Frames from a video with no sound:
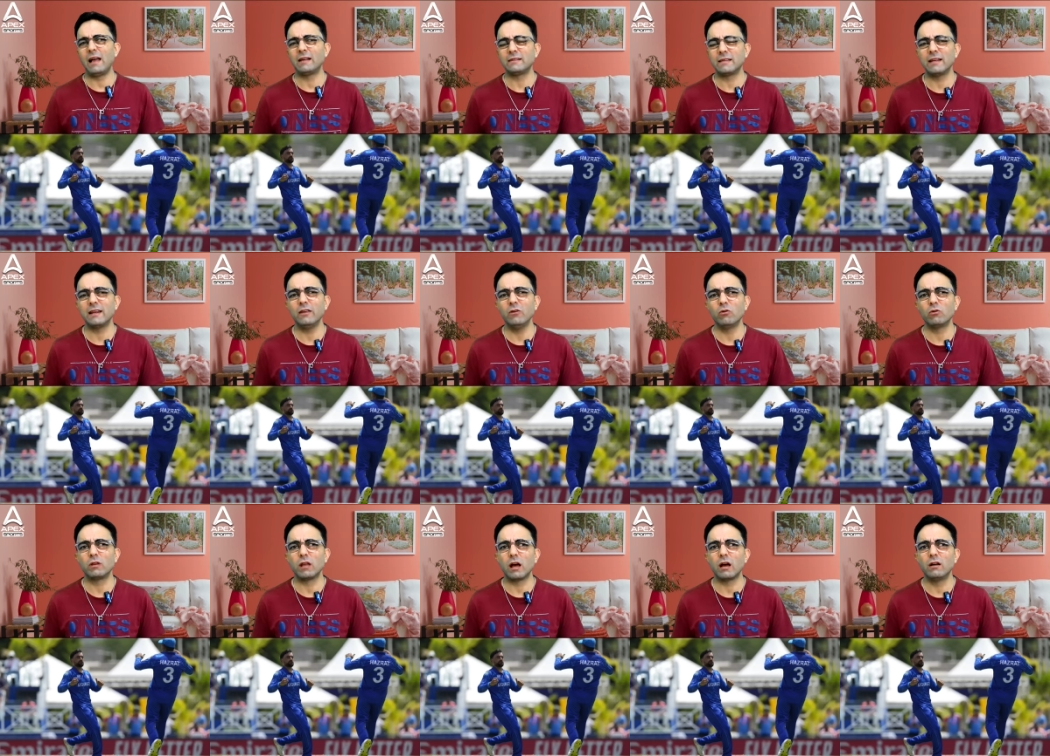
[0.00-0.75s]
ऐसे नहीं
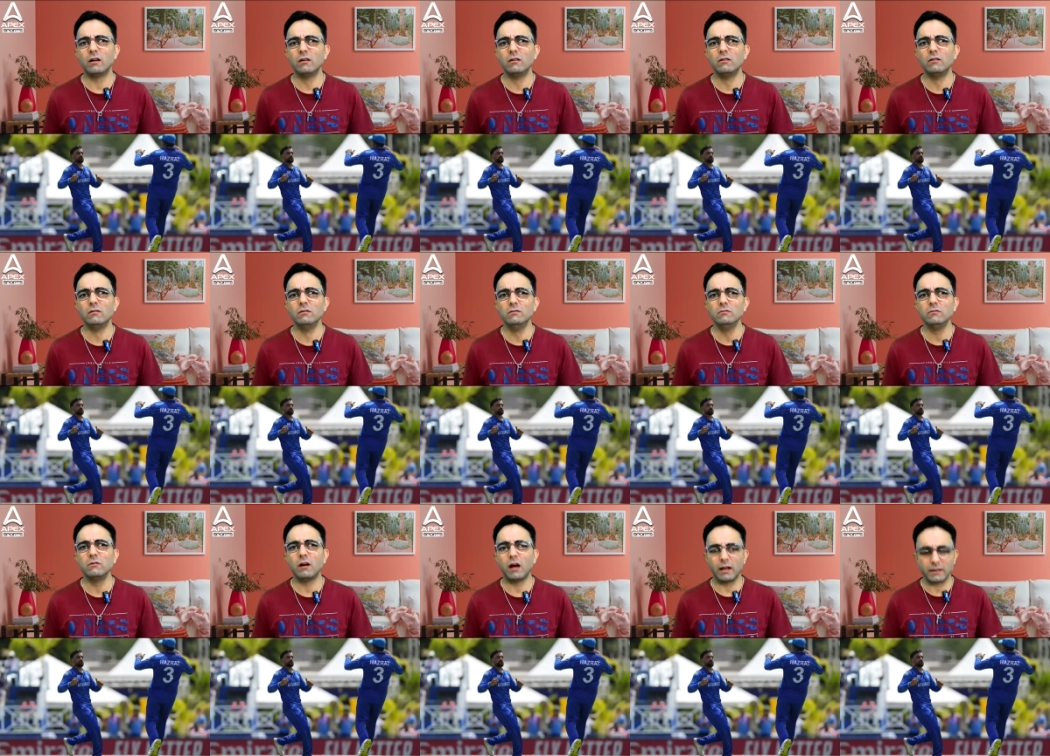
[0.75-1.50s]
होता
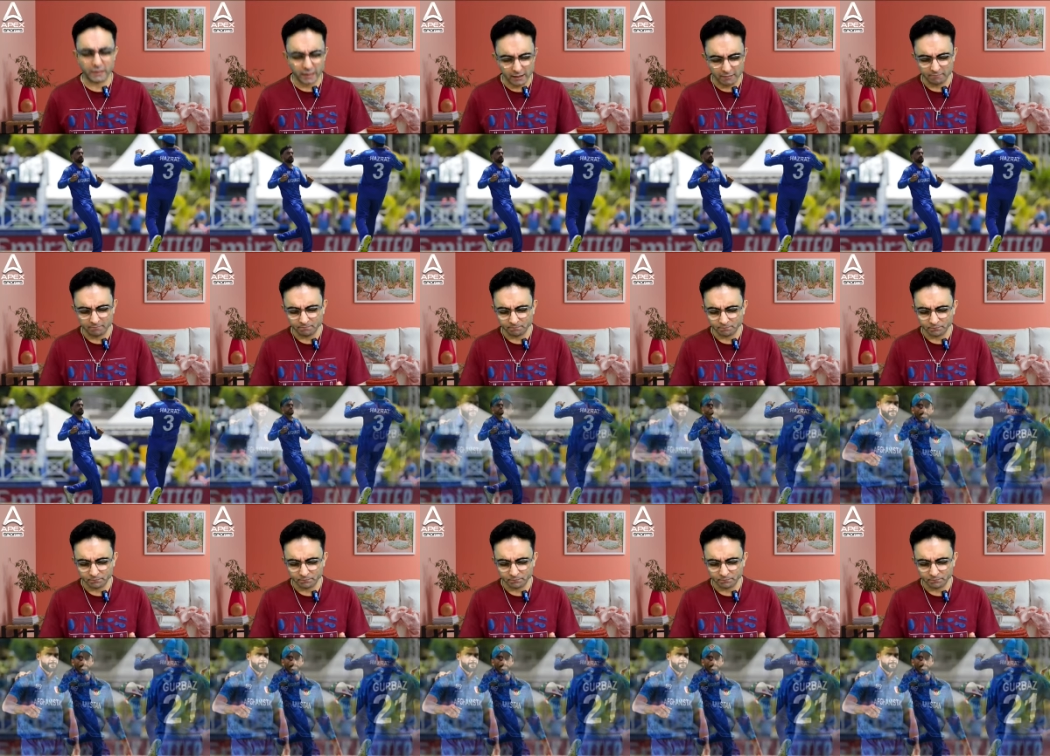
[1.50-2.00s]
अच्छा